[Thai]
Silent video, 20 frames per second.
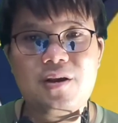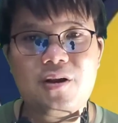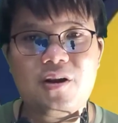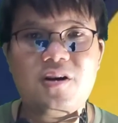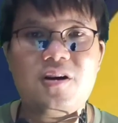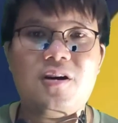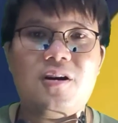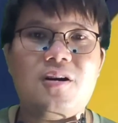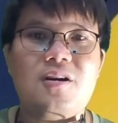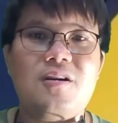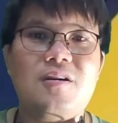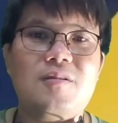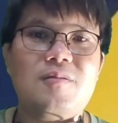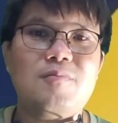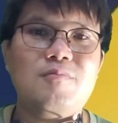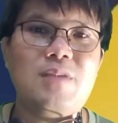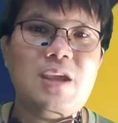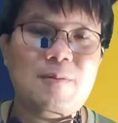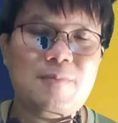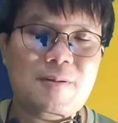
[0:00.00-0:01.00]
ก็
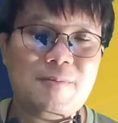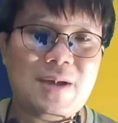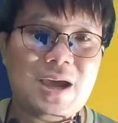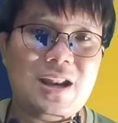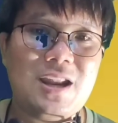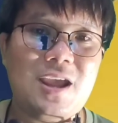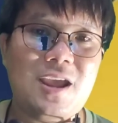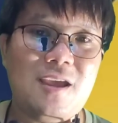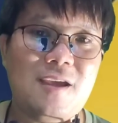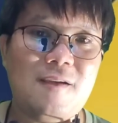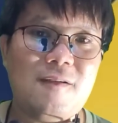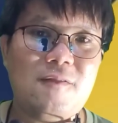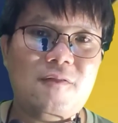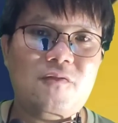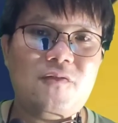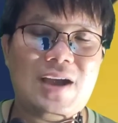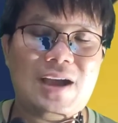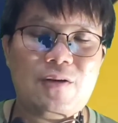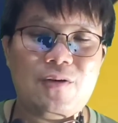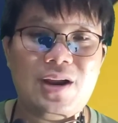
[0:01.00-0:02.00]
มีประมาณนี้
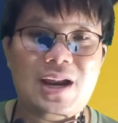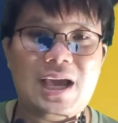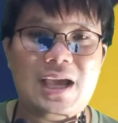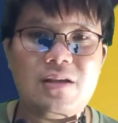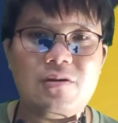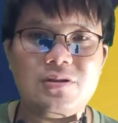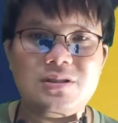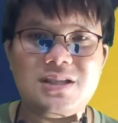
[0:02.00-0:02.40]
ฝากกดไลค์ก